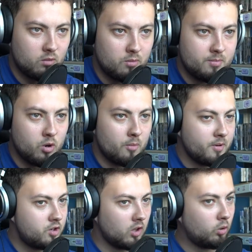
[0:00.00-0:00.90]
tu mi
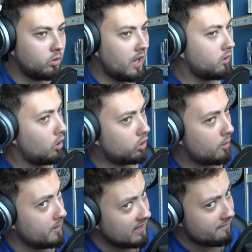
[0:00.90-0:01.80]
obych się tutaj
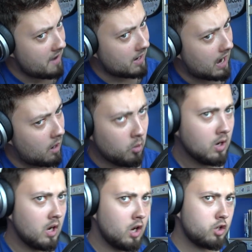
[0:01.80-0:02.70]
odrobinę wahał,
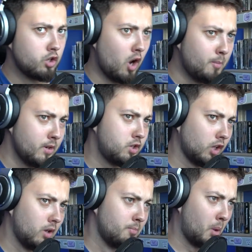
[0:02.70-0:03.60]
czy obych
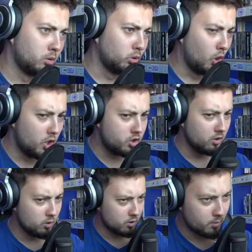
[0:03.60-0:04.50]
się tym podtor,
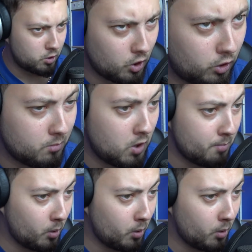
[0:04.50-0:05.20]
czy o żebych się tym nie